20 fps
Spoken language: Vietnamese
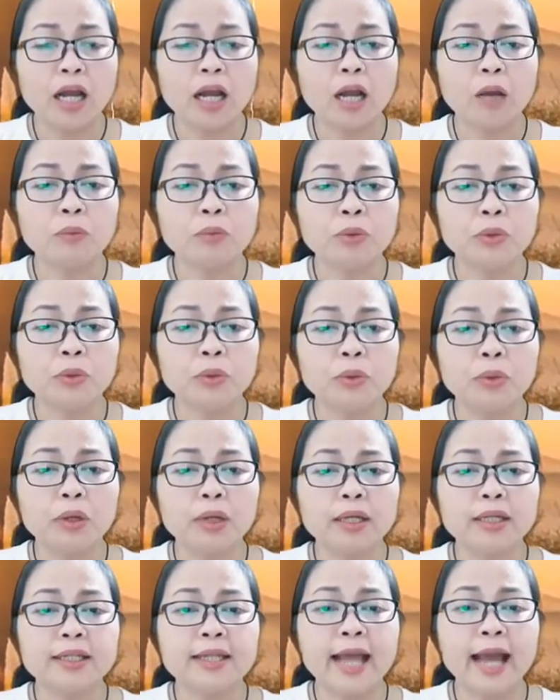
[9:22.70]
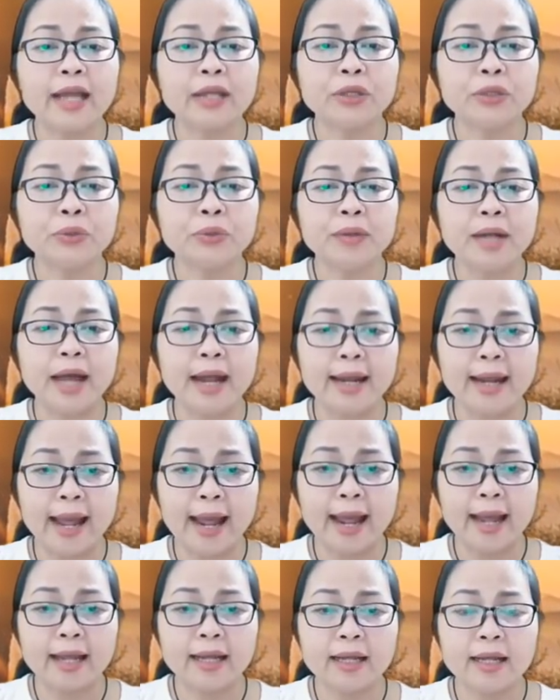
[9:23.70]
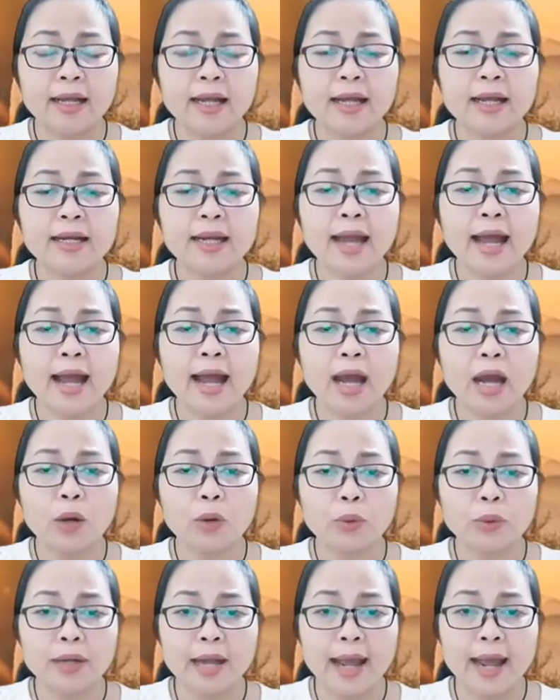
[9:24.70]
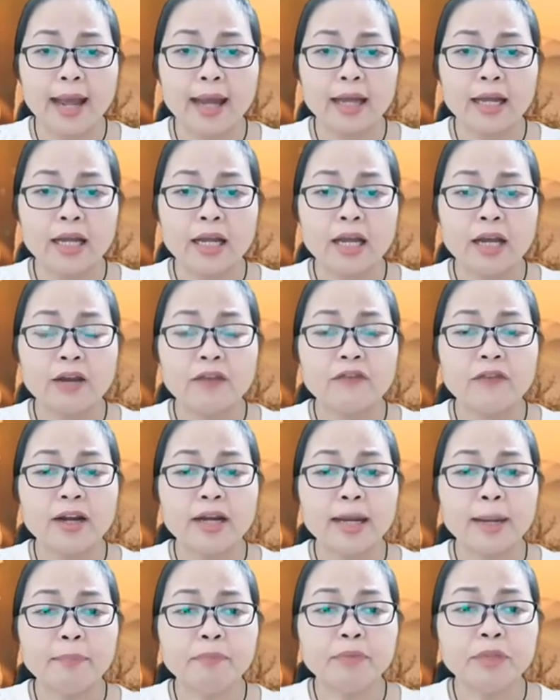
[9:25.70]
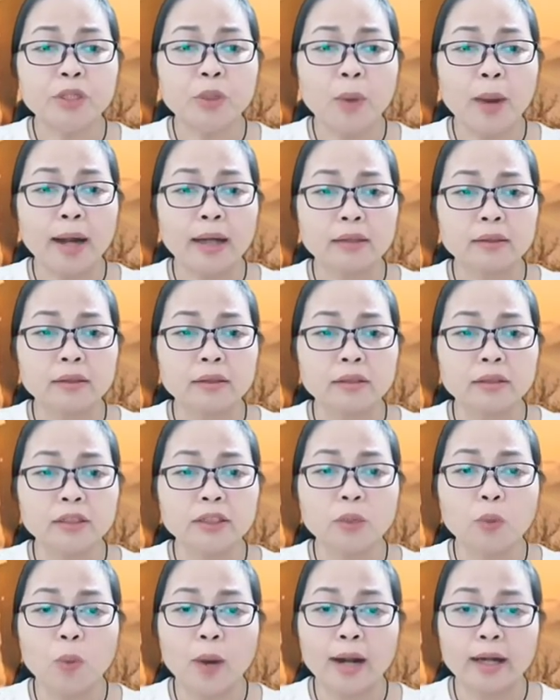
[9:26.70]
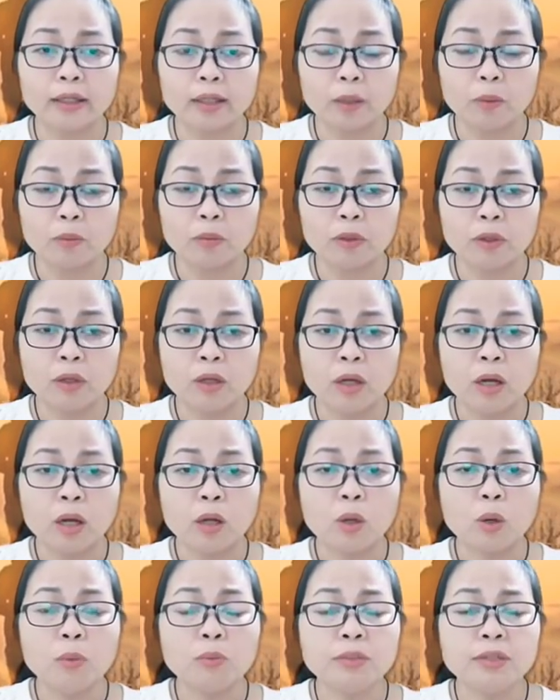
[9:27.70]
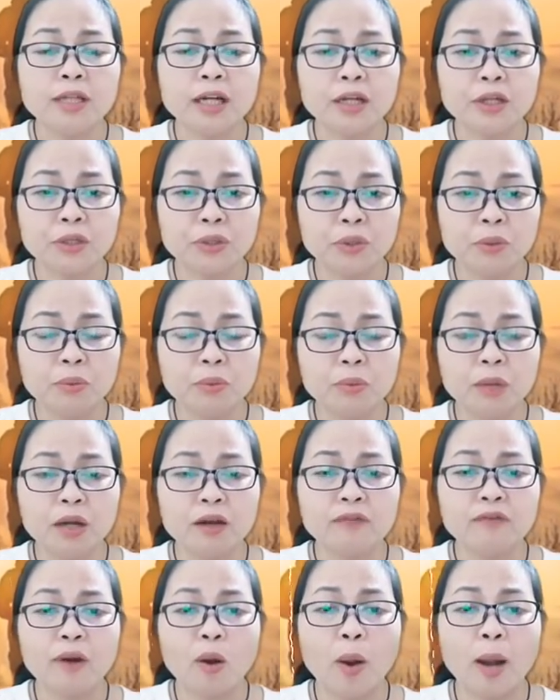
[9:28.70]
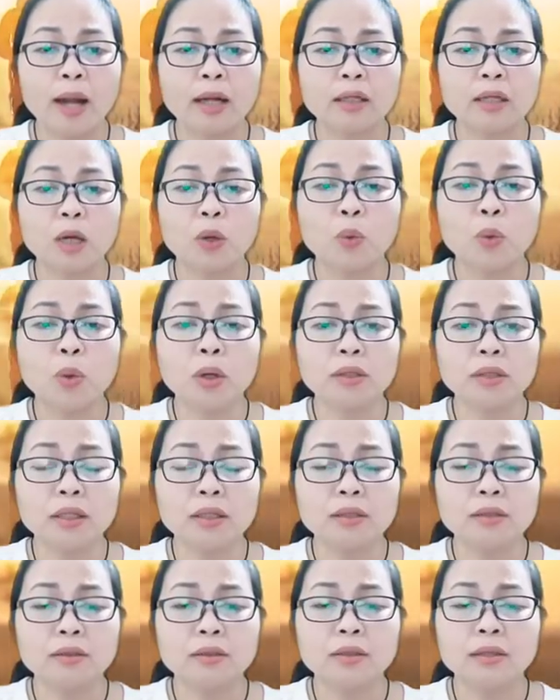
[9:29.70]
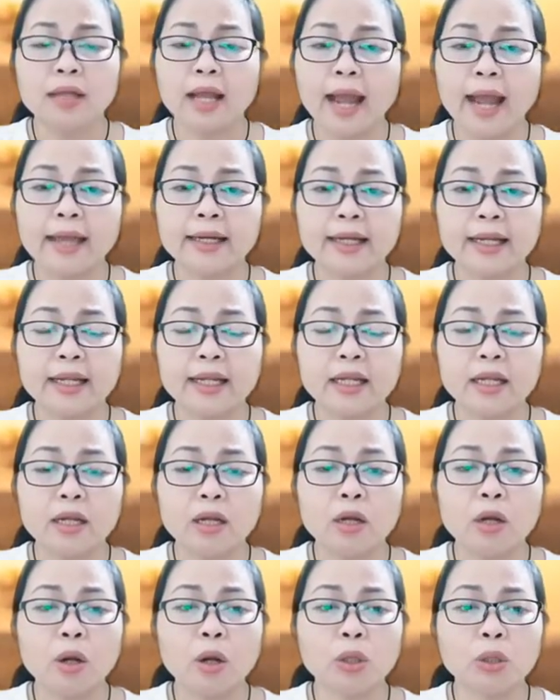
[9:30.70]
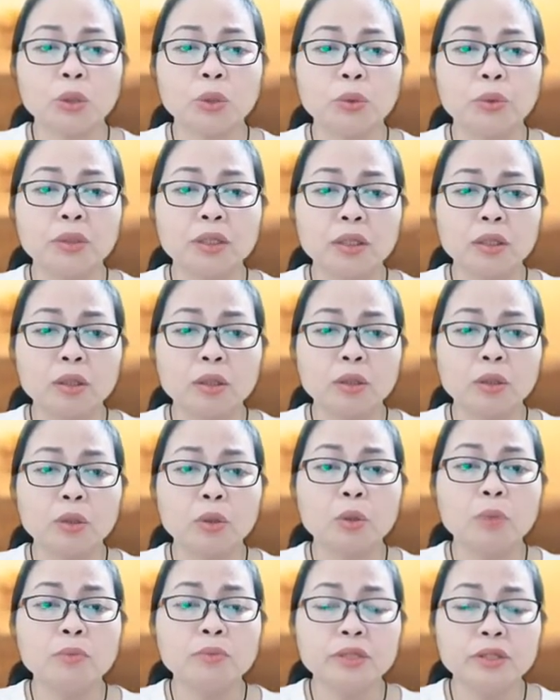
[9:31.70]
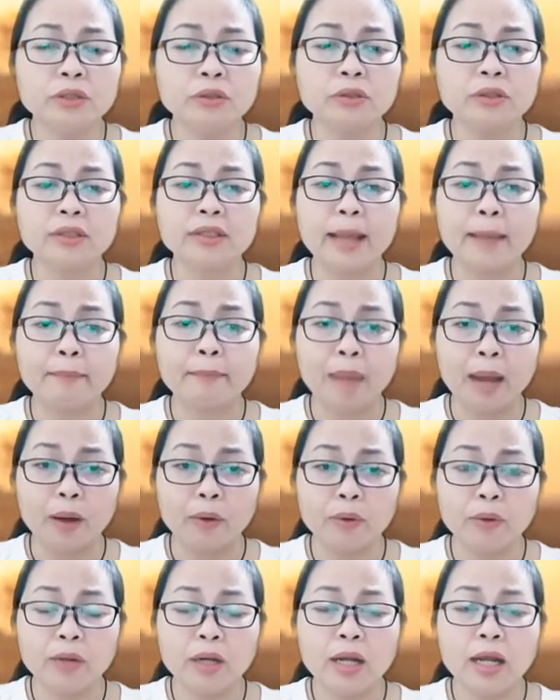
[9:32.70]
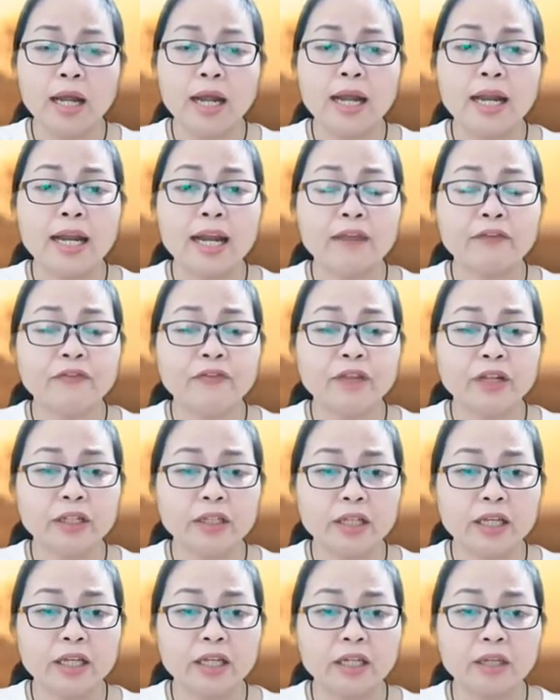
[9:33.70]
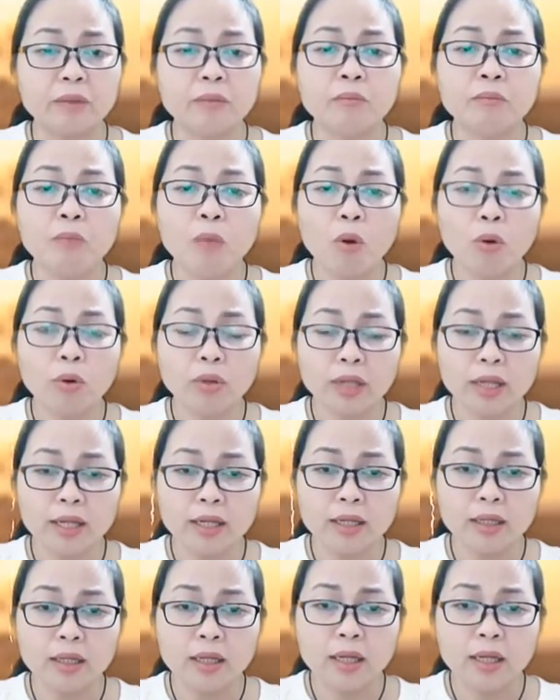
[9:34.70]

Công Chúa Gia Du Đà La, La Hầu La và năm mươi hoàng tử trong hoàng tộc, cùng dân chúng và hoàng thân quốc thích, ai nấy lo tu đức, cúng dường tam bảo, làm việc thiện, bố thí.